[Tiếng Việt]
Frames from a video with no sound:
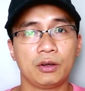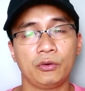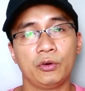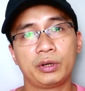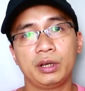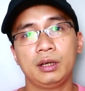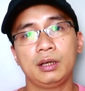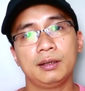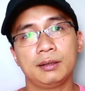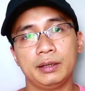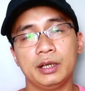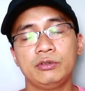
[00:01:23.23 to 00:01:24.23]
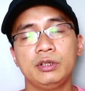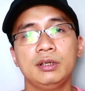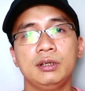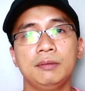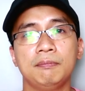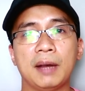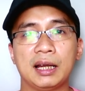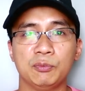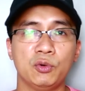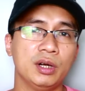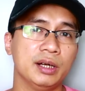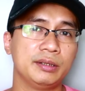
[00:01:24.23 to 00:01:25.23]
đôi khi nếu như bạn là
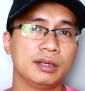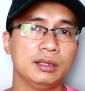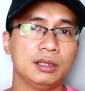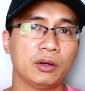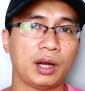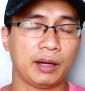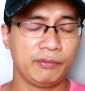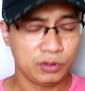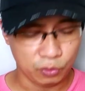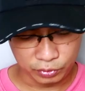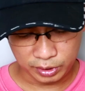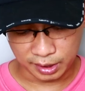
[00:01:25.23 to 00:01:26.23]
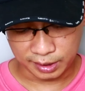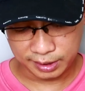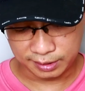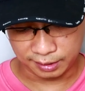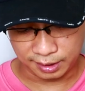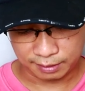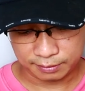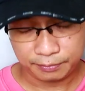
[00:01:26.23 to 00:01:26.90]
một người chơi nước hoa ví dụ như ở đây chẳng hạn